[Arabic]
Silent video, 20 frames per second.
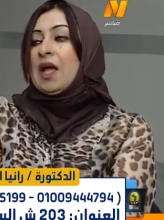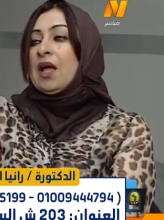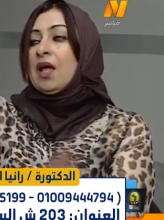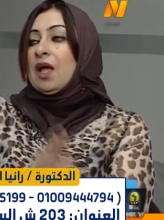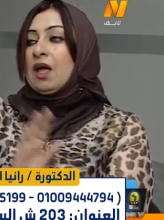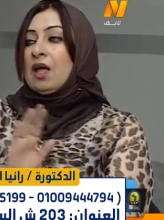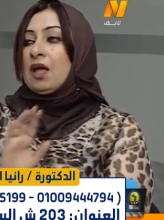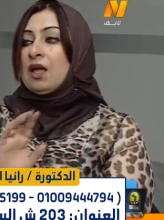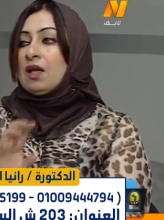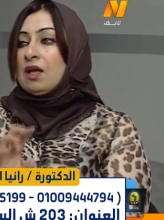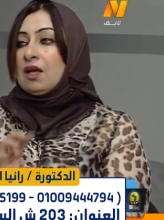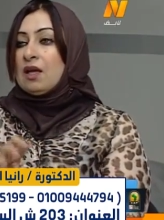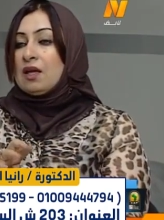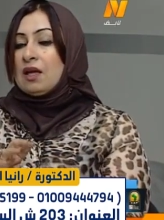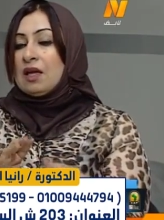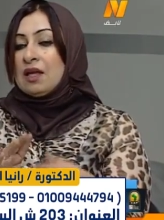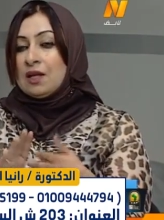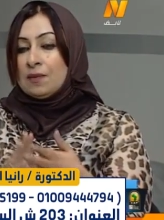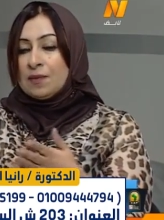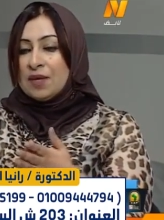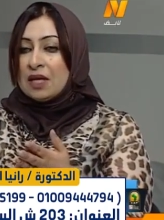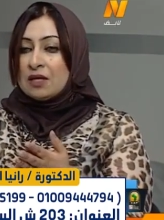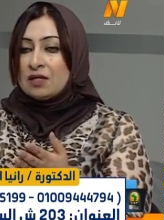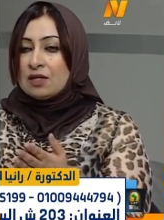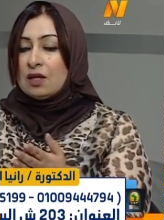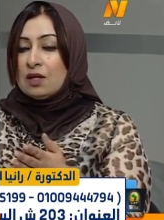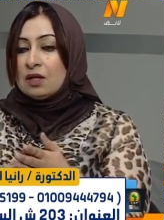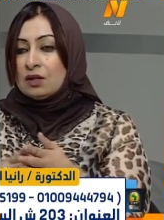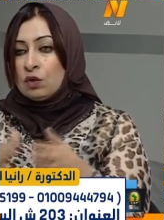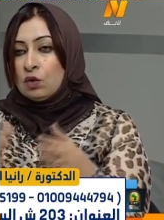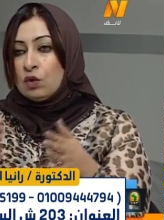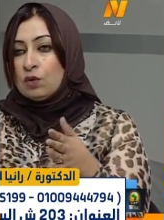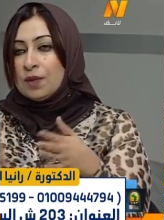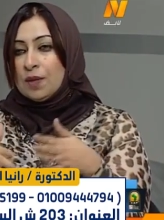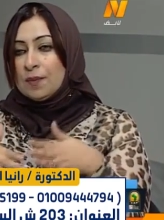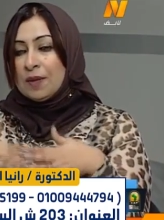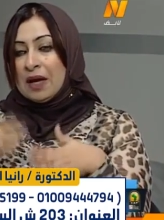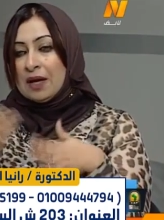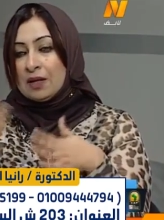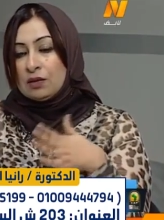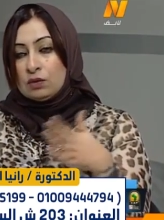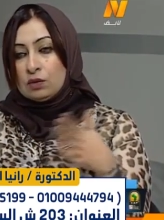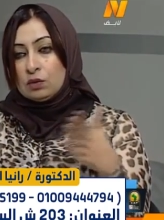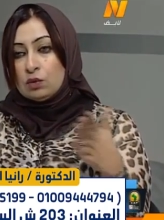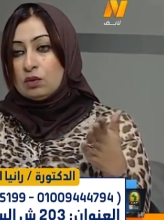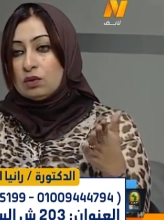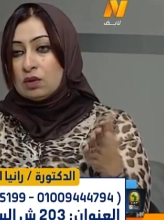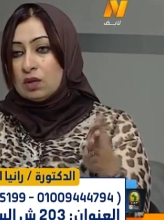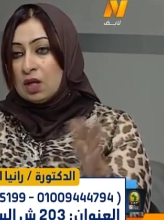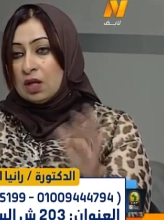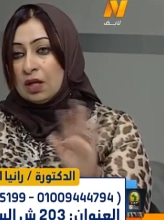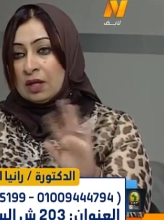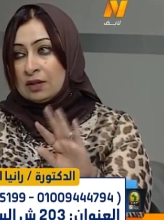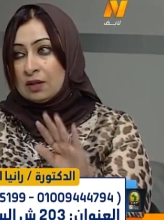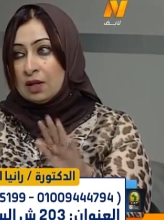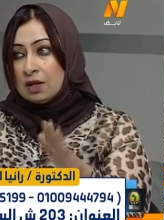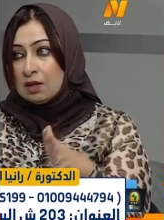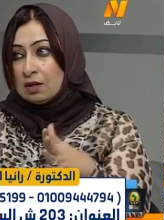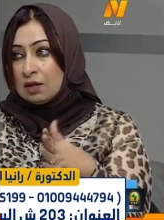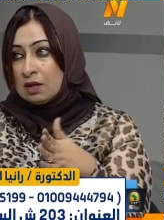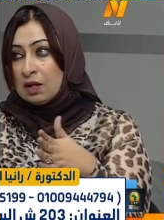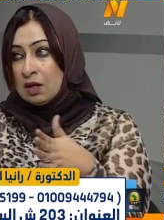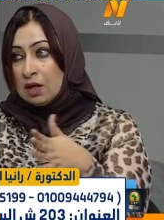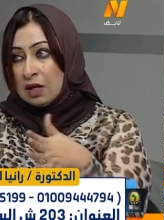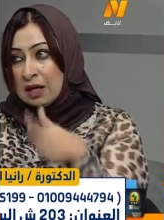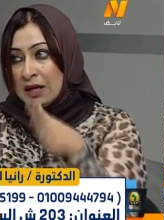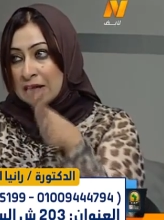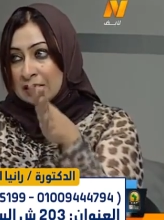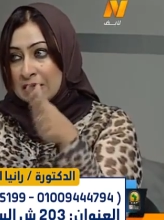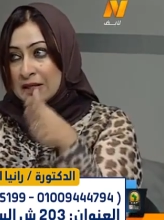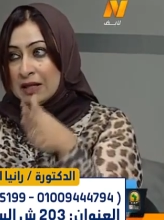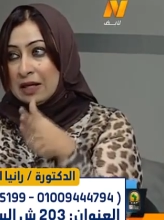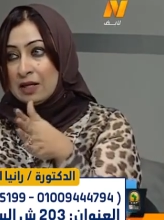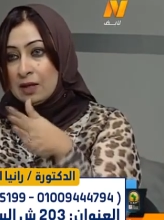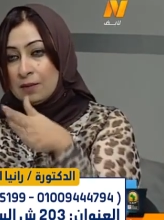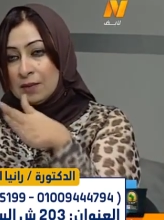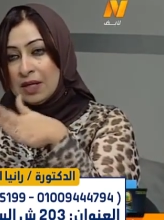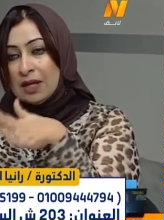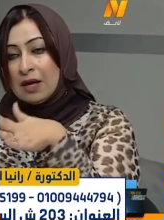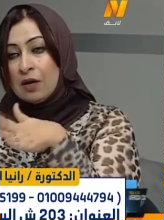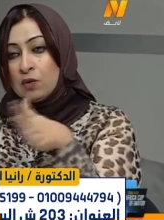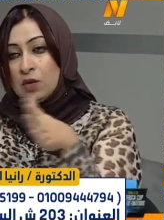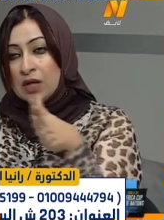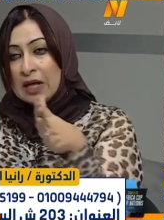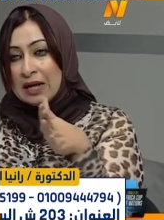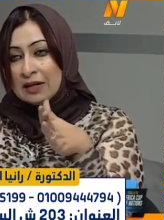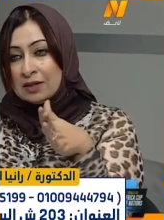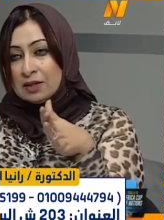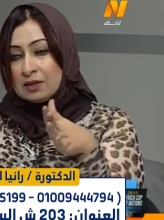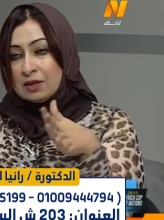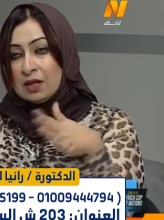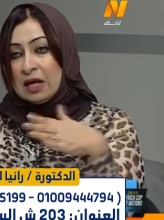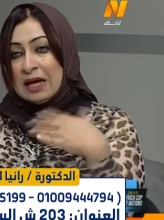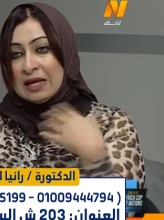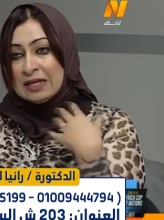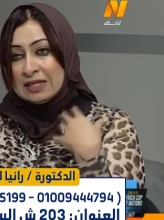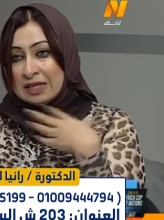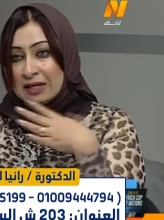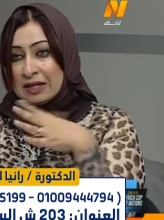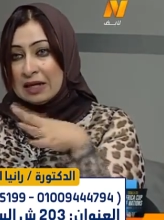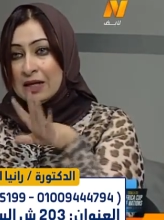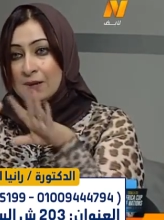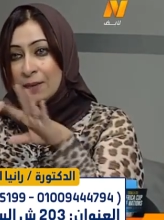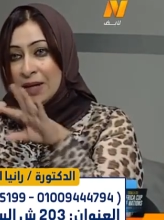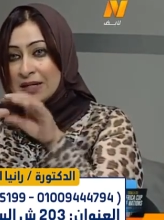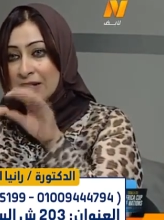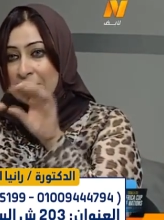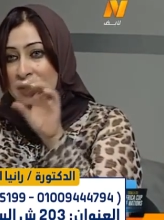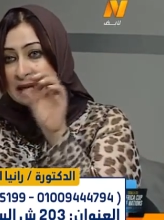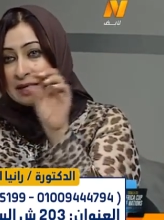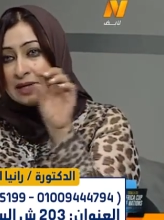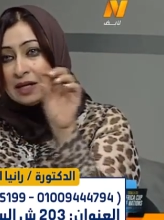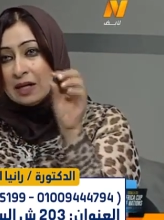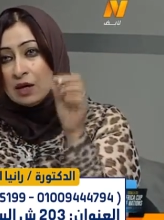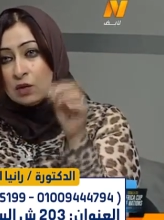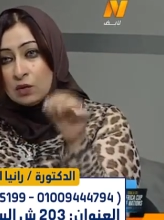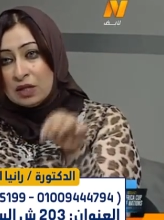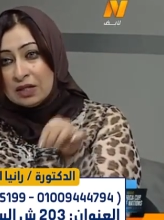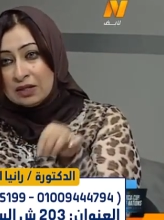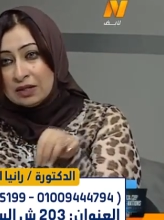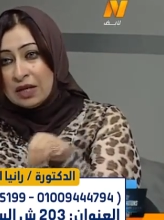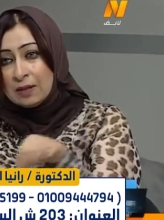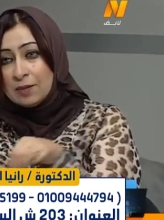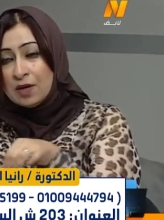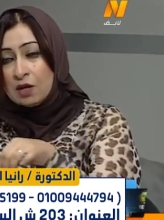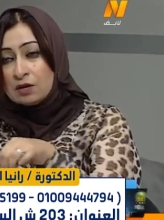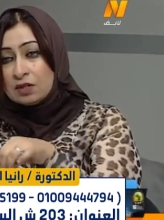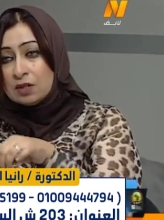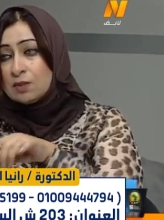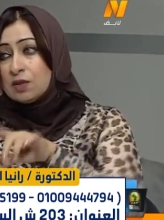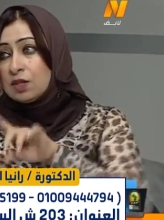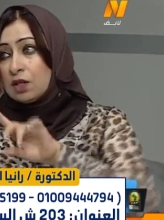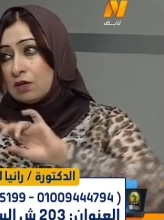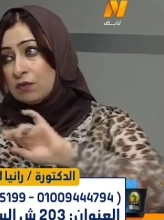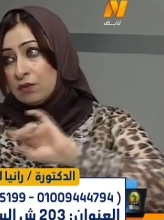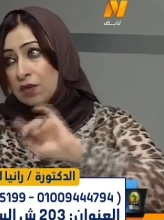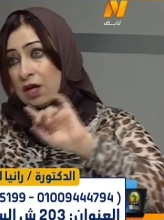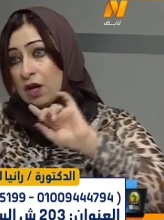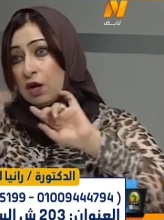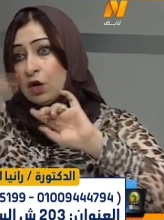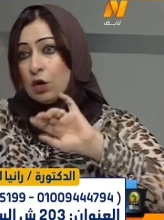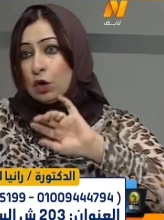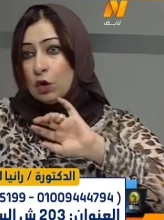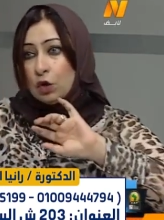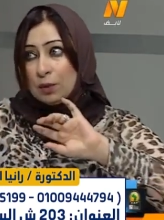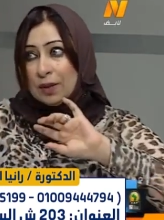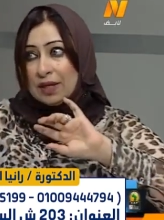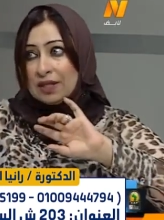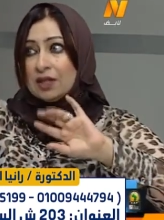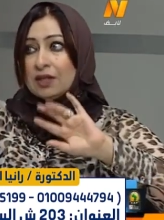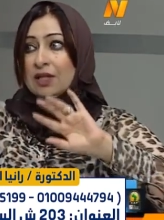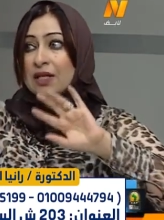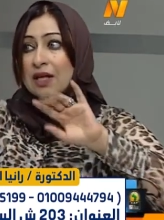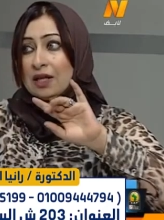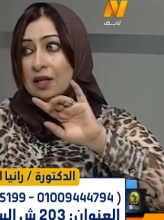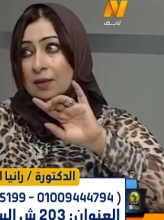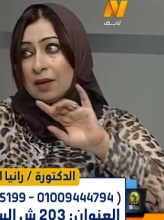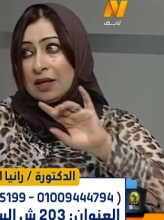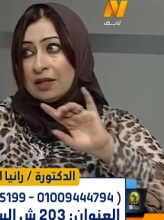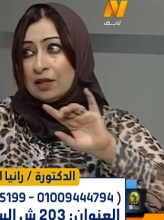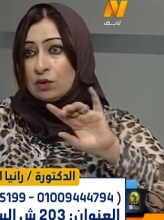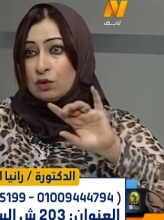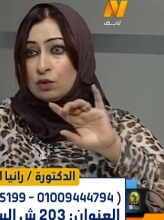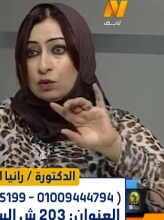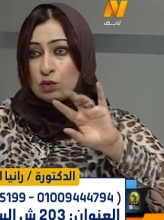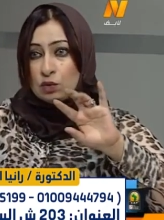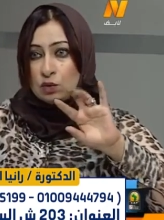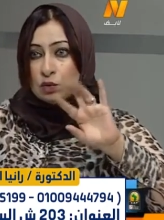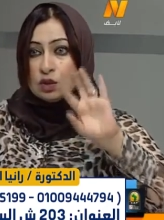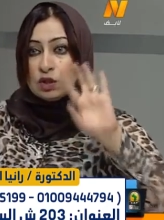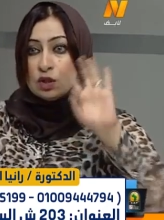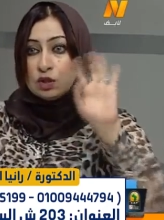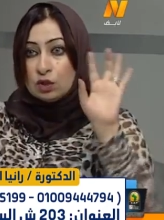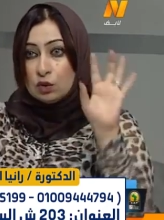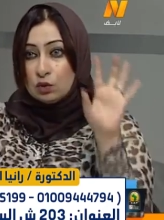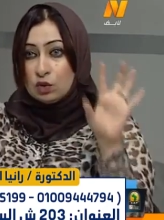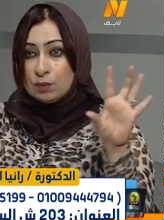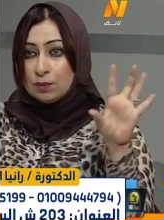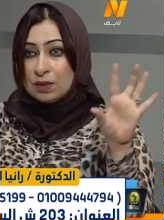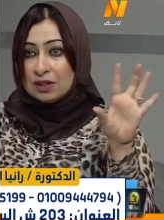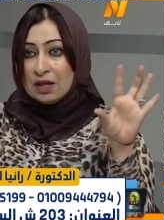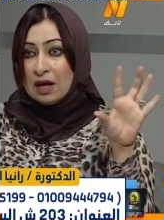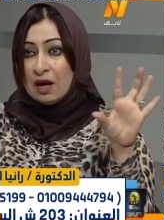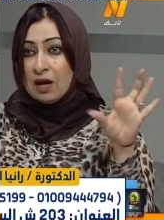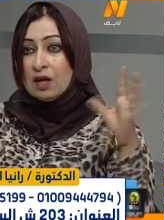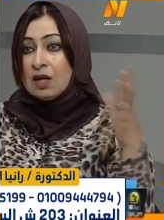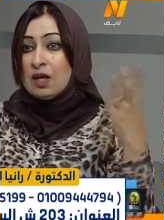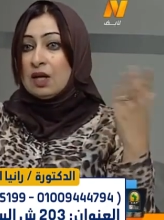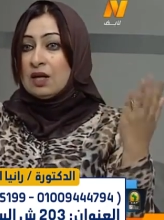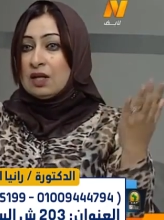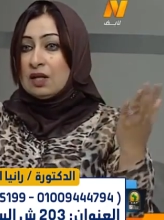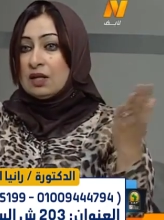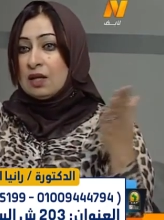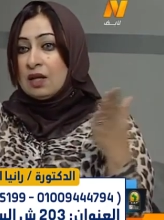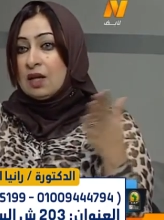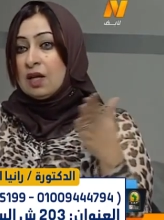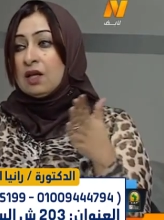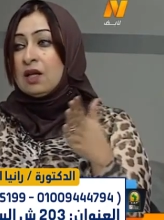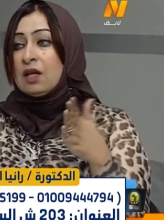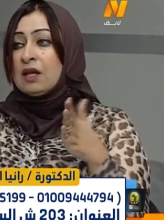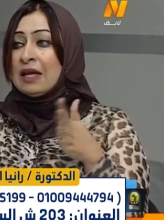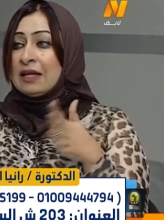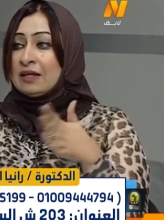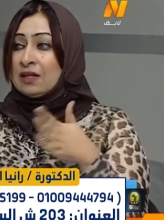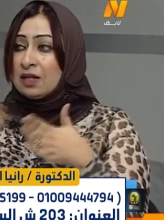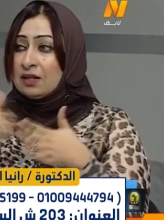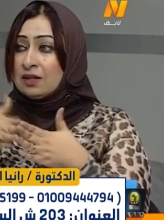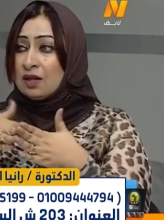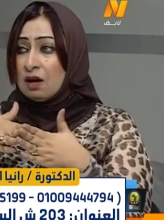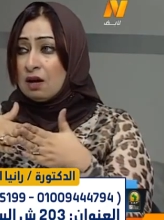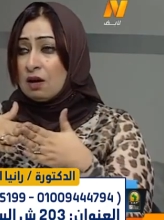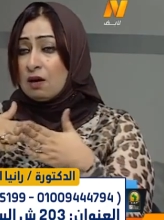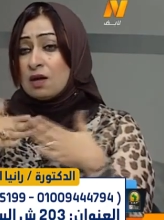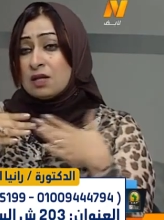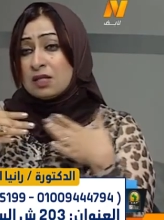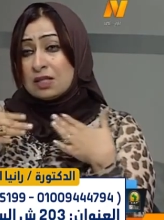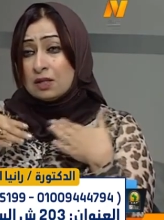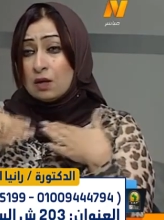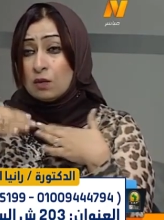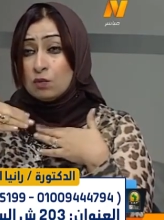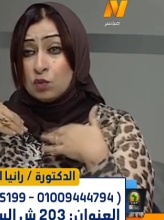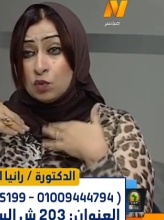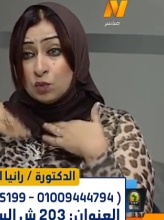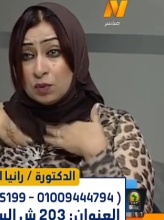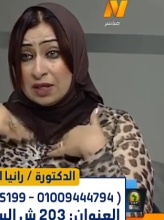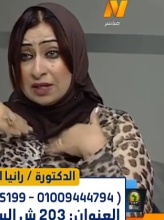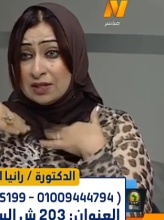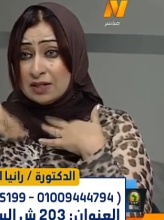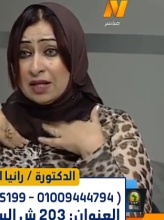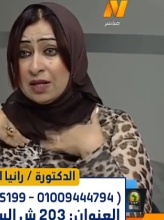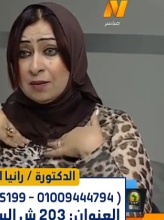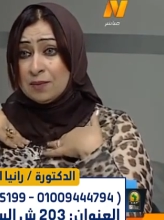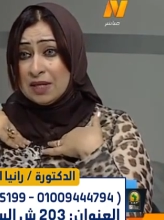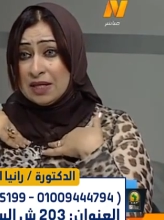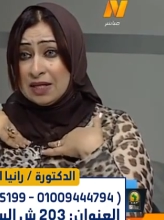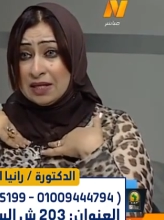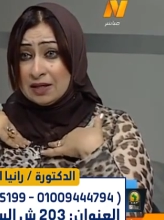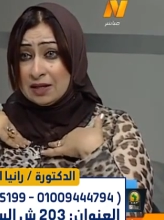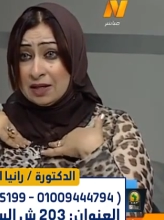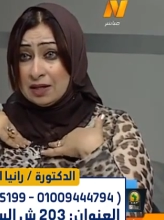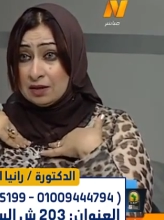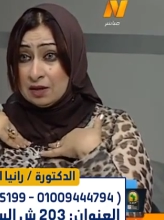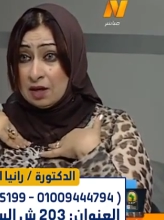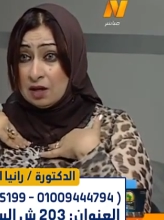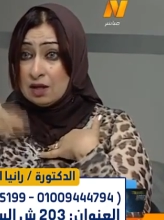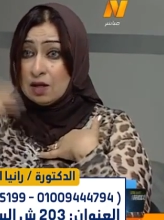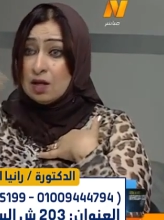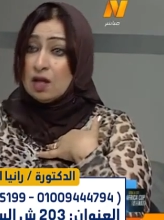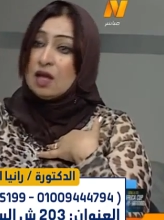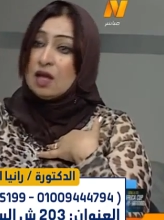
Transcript: احنا هنتكلم الاول عن عايزه اتكلم عن علاج الاول التهاب الاعصاب الطرفيه وبعدين نتكلم عن الجروح والتطور بتاعها فضل. لان احنا اصلا ممكن نحمي رجلينا انها ما توصلش لمرحله الجروح م.